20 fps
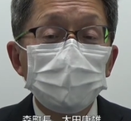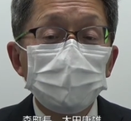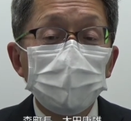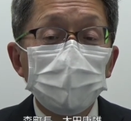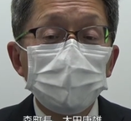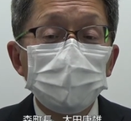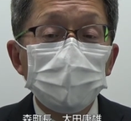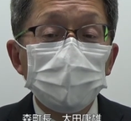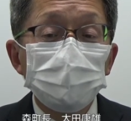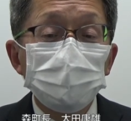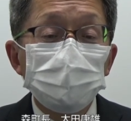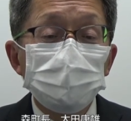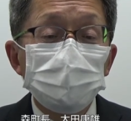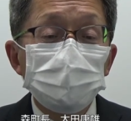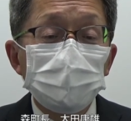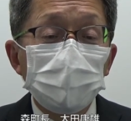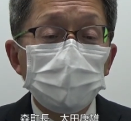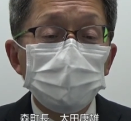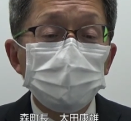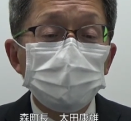例年と
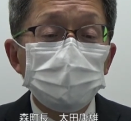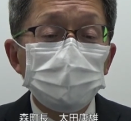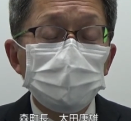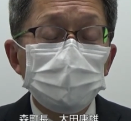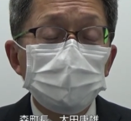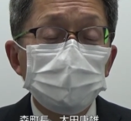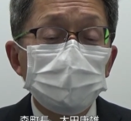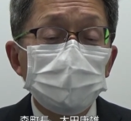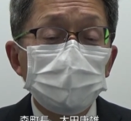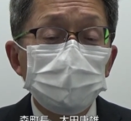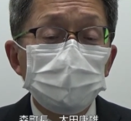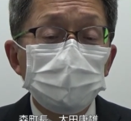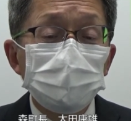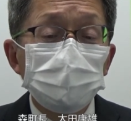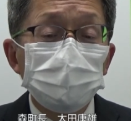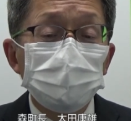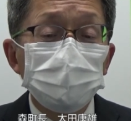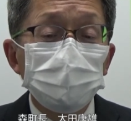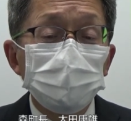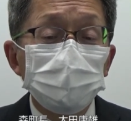違う新茶
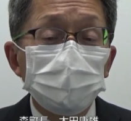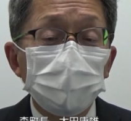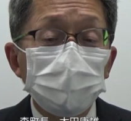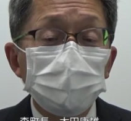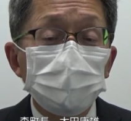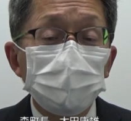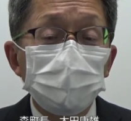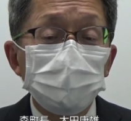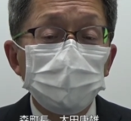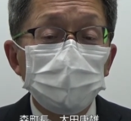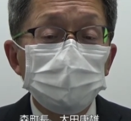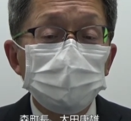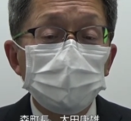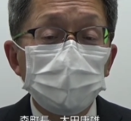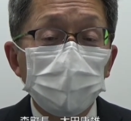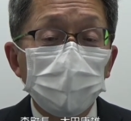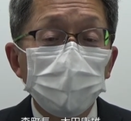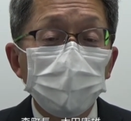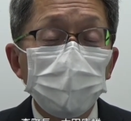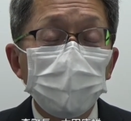シーズンとなっていま
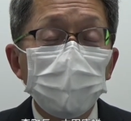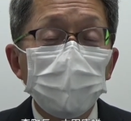すが